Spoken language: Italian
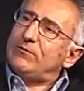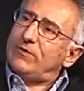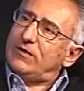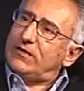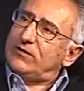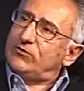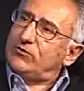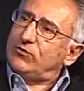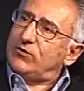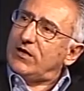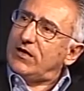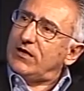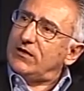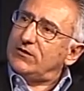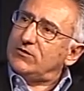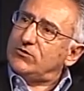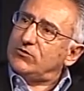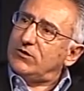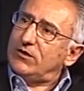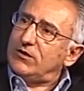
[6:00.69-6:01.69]
elettorale,
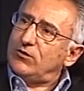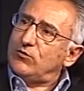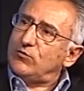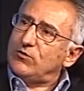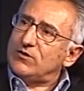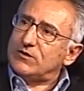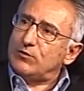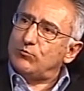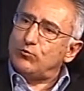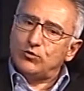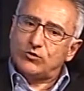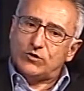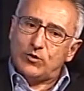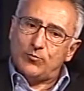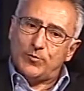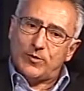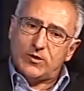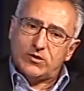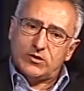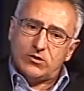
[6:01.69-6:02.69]
cioè ho questa brutta
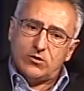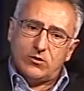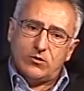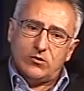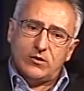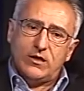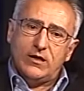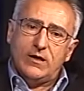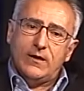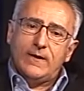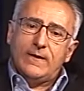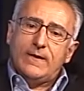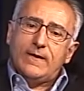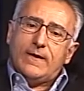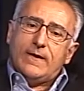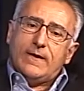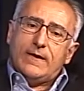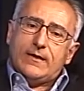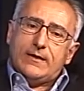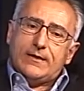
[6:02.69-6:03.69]
impressione
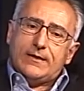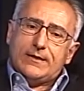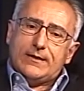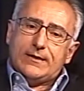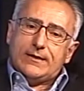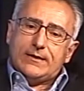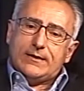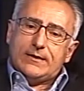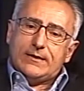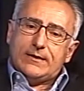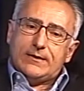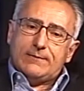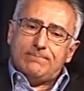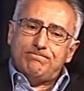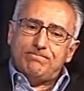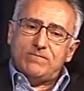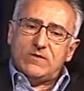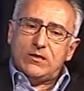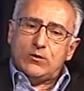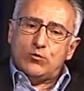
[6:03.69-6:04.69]
eh,
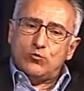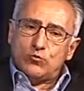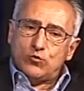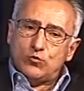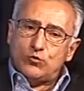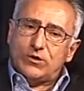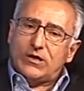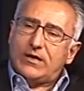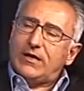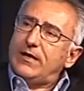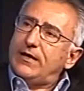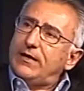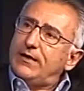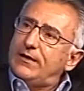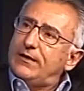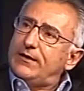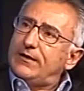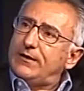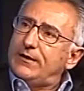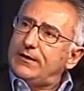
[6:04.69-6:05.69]
di
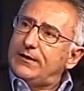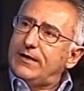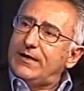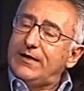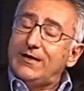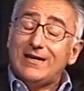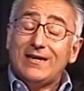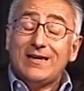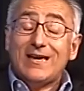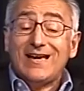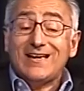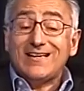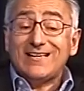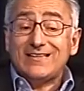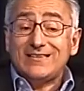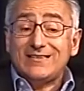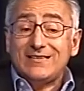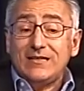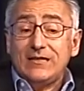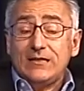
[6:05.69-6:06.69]
chiusura eh, e
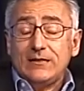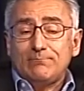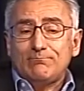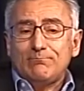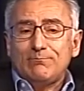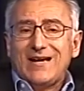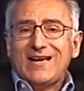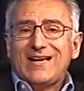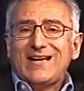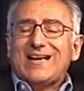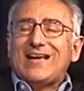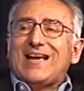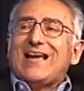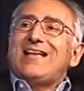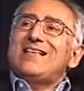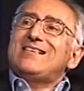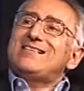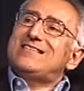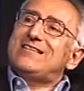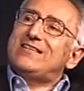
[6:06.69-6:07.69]
anche di
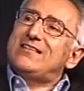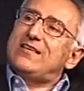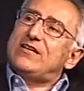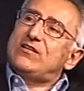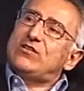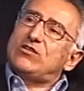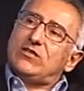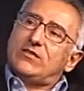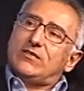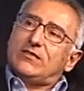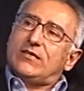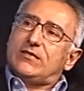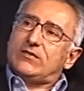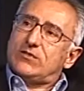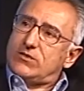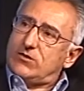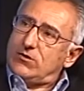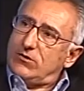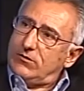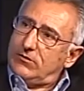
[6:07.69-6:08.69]
mancanza di
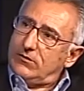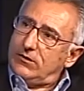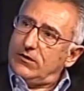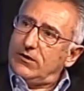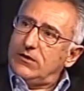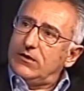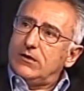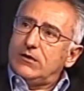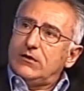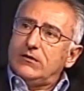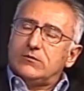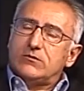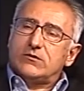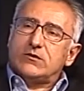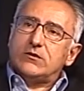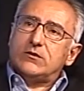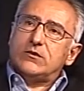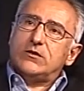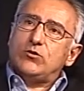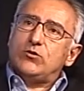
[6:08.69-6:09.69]
accettazione ho
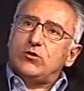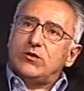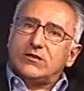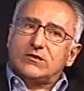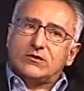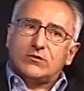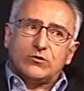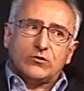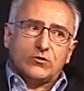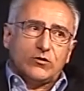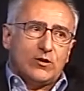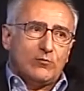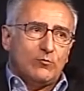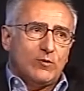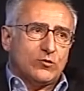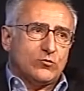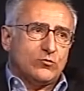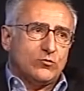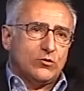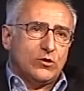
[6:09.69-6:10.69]
sentito l'ha tolto una
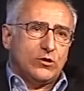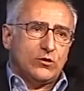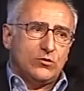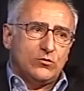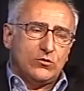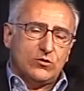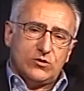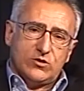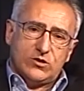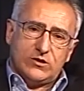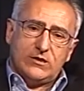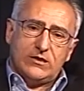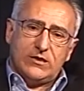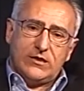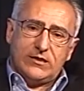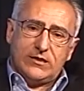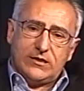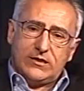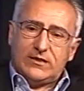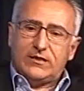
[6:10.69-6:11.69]
battuta di un
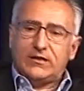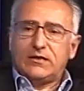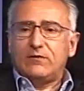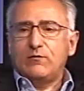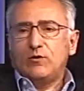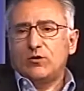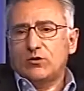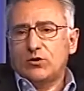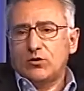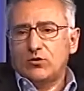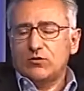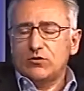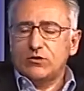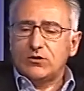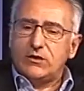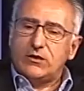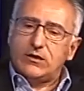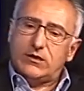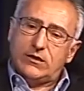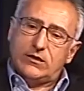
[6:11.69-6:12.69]
consigliere che rivolto ai
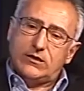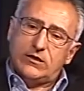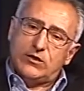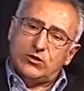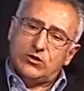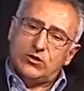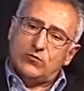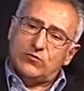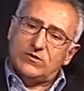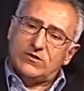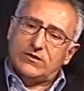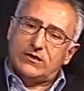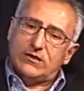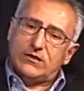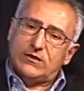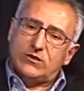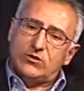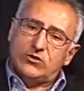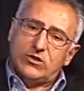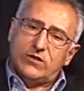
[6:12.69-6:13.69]
consiglieri dei 5 Stelle
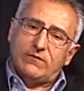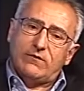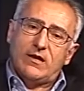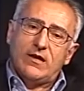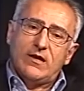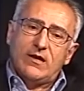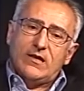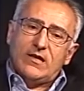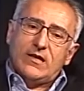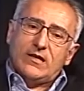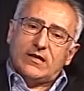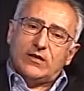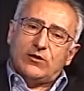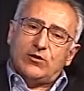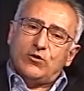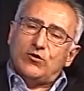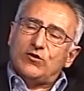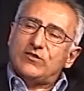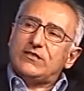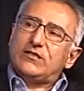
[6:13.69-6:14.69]
diceva che loro
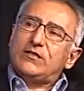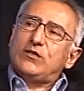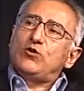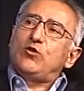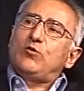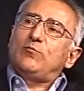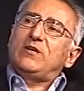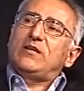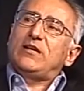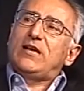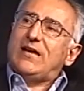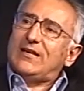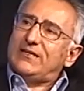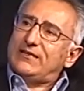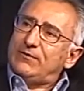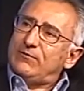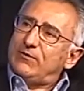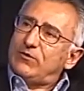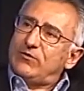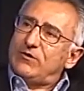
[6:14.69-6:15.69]
erano stati nominati
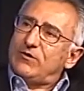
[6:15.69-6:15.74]
ma non erano